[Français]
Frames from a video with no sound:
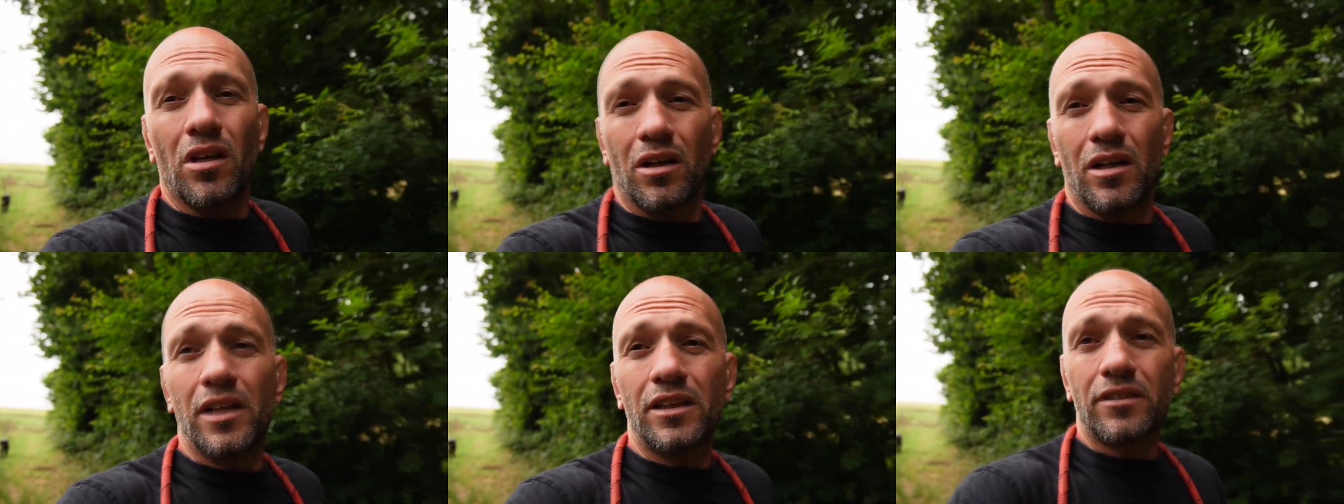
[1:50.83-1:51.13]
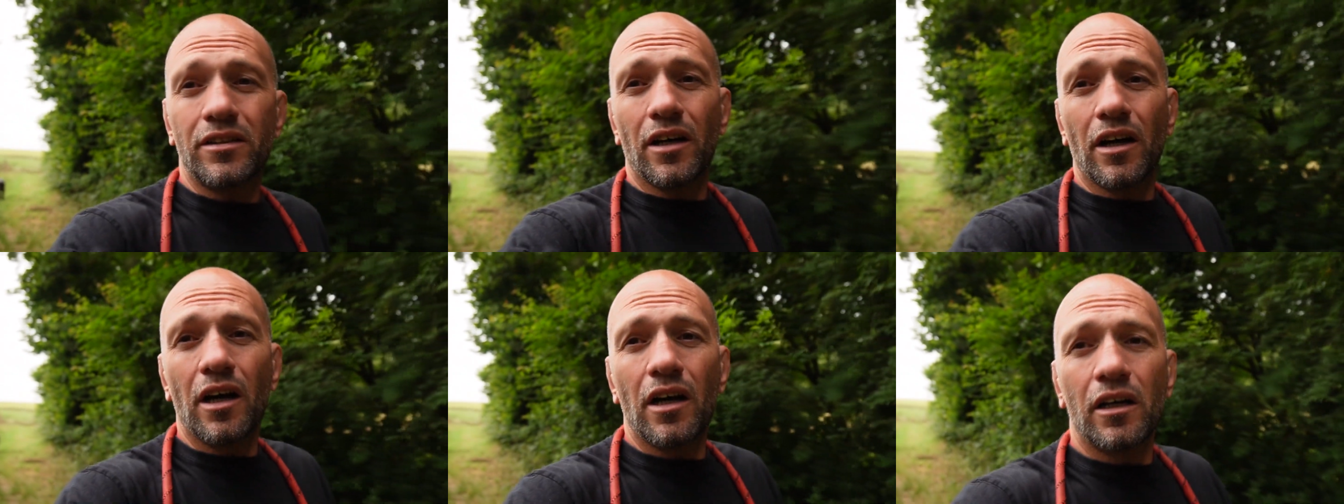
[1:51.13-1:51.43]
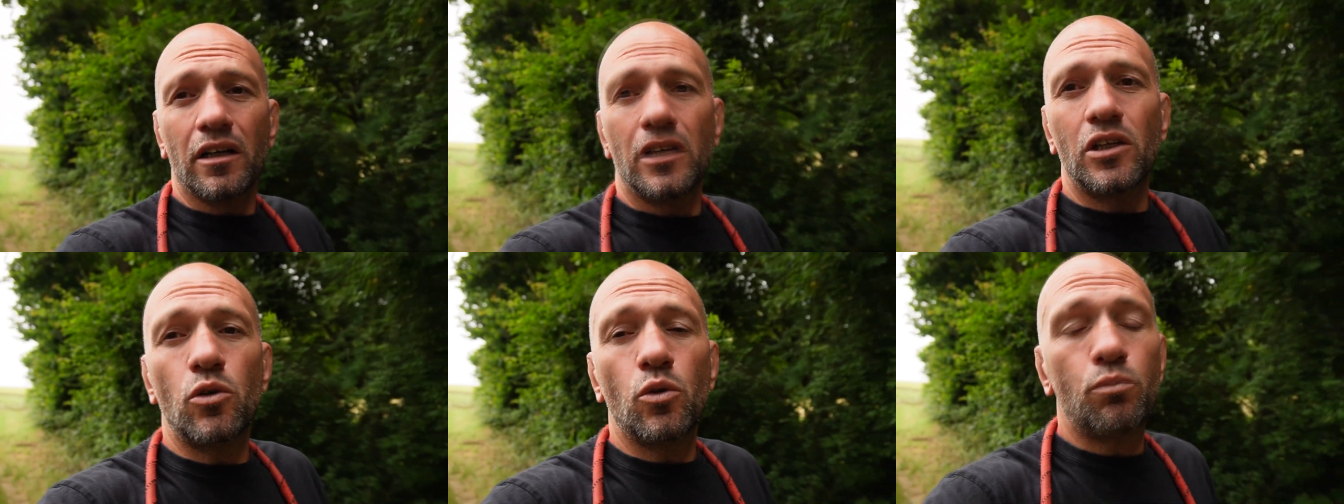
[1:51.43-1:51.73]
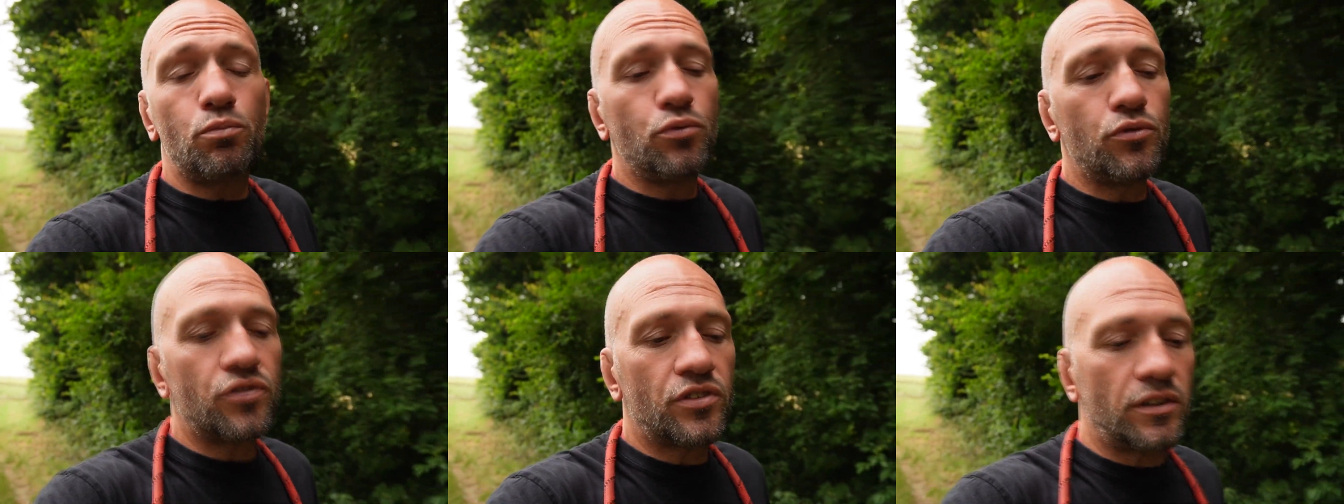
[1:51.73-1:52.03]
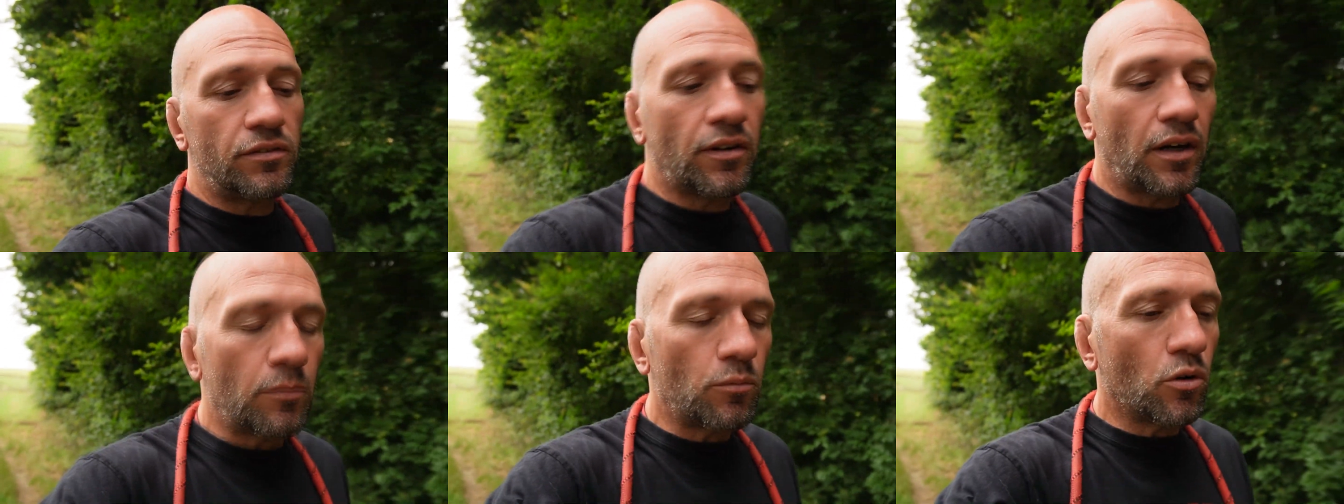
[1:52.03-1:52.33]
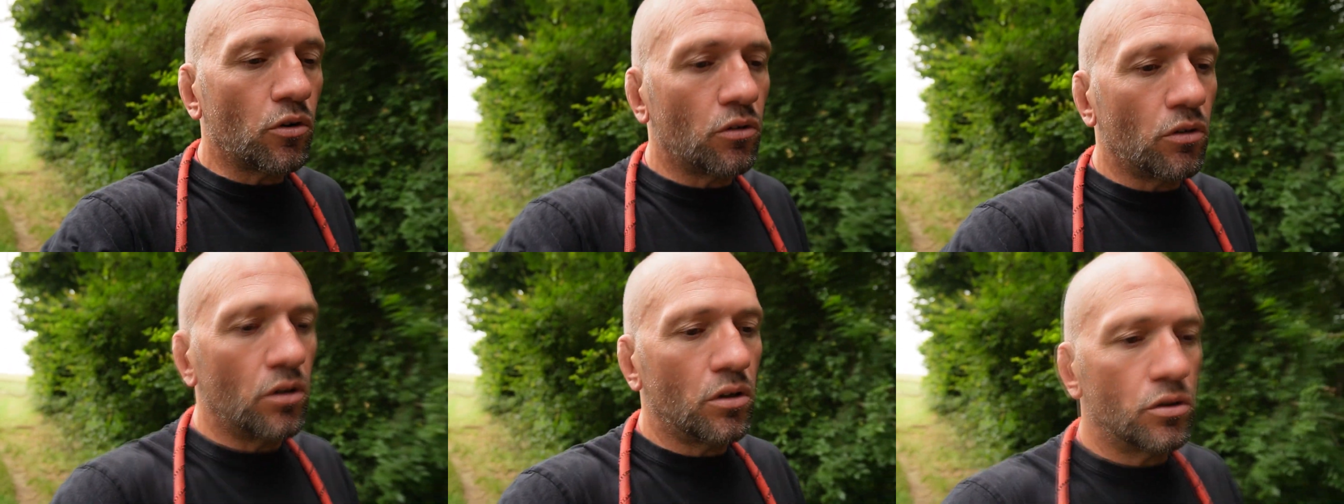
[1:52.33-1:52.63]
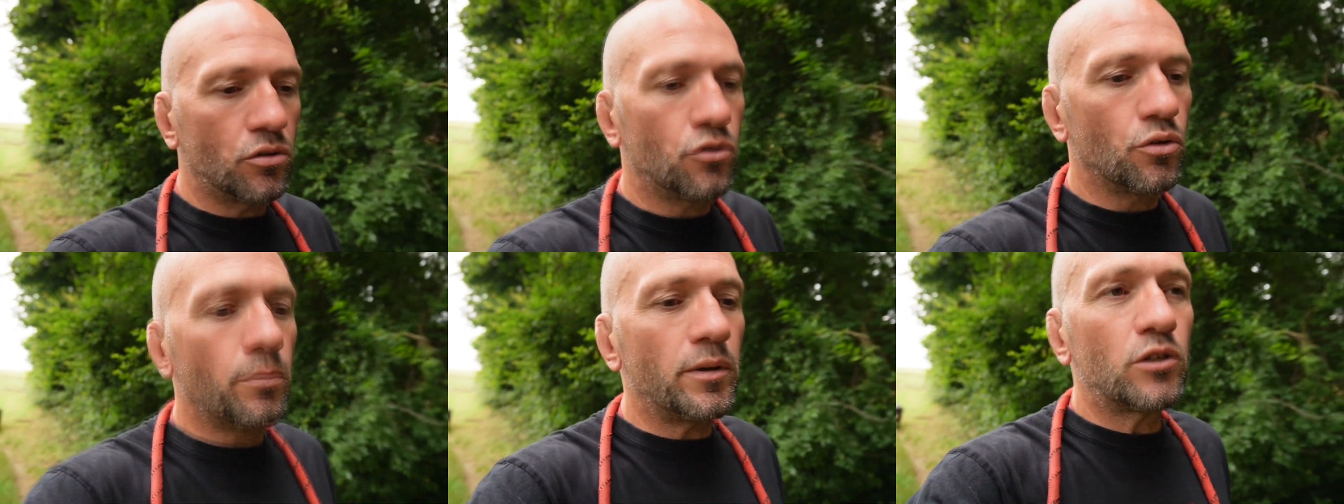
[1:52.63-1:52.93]
les terras et le but c'est vraiment euh,
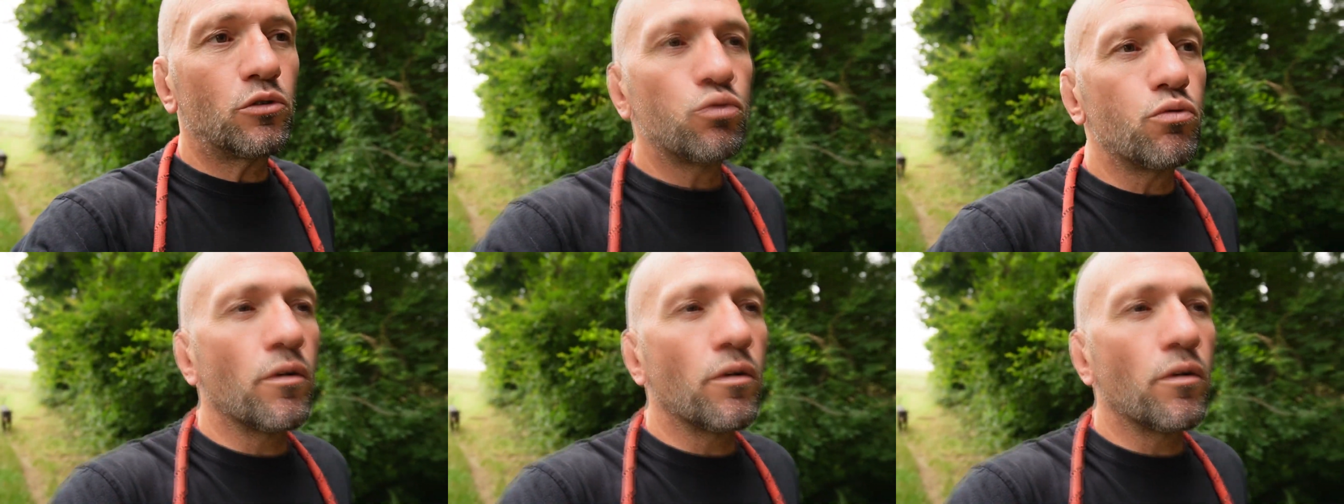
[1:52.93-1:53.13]
de mettre